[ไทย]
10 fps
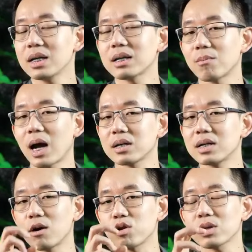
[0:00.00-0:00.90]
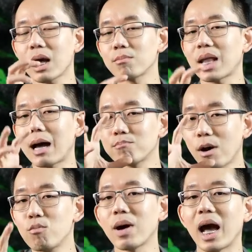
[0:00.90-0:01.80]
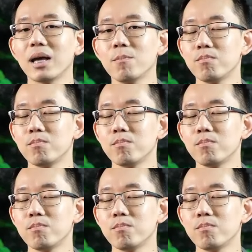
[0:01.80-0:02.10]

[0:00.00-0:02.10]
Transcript: ที่สำคัญคือเราต้องทำตามเป้าหมาย